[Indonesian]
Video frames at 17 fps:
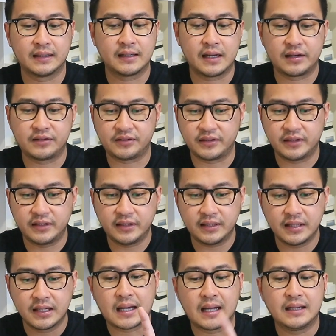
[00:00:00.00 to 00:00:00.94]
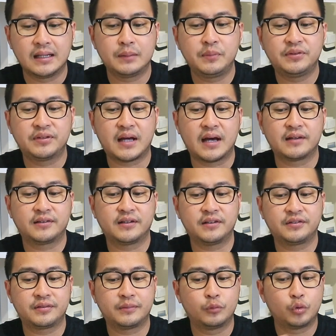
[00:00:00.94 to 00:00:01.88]
Nah, dari sini kalian bisa
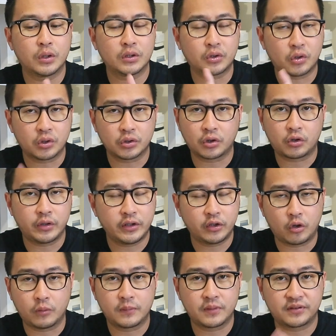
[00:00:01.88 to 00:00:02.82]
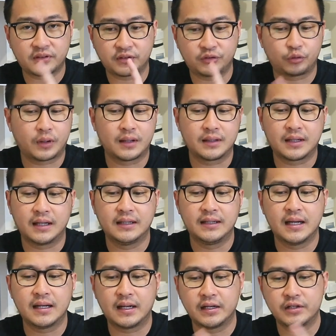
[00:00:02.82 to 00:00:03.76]
akses semua toko-toko e-commerce kesukaan kalian.